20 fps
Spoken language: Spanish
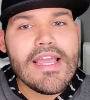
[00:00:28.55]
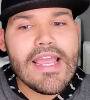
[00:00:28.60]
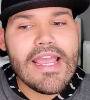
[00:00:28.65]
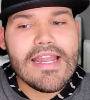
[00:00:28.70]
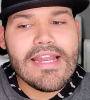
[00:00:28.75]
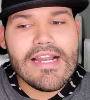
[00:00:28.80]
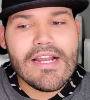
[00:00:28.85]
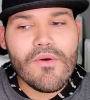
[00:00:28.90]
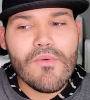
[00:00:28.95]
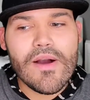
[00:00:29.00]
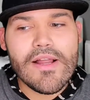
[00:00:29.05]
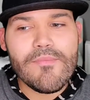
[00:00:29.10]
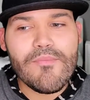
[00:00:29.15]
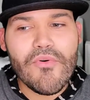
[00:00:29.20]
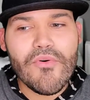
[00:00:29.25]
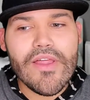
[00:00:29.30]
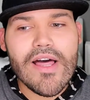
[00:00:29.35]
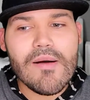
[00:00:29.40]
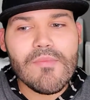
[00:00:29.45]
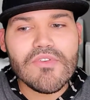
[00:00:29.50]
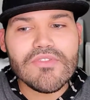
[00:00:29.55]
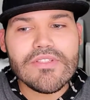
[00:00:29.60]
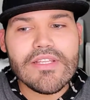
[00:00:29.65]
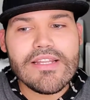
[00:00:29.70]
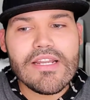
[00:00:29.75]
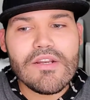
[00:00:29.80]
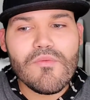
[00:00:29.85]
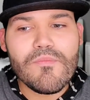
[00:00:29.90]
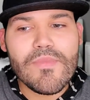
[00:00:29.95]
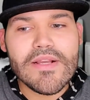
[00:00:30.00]
En el cual podamos
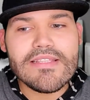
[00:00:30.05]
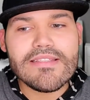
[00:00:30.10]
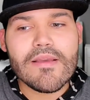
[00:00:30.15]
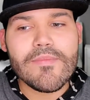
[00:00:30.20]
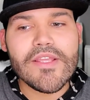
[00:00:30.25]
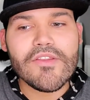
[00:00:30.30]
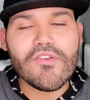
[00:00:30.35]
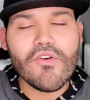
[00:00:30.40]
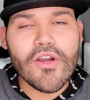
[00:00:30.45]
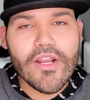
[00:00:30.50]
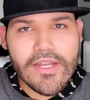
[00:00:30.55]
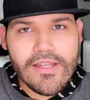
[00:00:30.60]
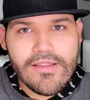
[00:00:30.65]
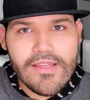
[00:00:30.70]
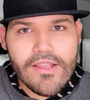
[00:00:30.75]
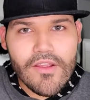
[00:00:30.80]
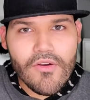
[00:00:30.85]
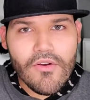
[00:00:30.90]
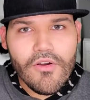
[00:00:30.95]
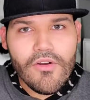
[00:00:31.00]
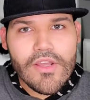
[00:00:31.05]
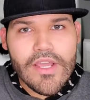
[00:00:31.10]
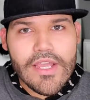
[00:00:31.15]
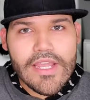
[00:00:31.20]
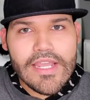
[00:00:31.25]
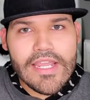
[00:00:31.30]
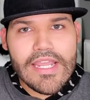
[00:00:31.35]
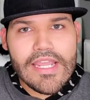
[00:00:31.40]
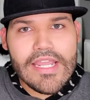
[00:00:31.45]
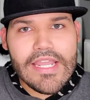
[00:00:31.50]
tener un pensamiento crítico
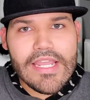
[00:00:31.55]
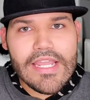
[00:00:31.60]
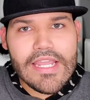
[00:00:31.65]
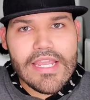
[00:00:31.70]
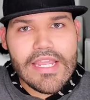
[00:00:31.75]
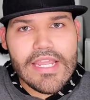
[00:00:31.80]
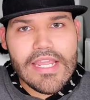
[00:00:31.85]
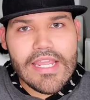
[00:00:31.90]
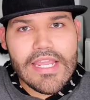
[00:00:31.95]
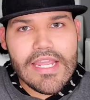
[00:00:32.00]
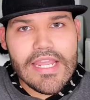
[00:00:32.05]
y, y,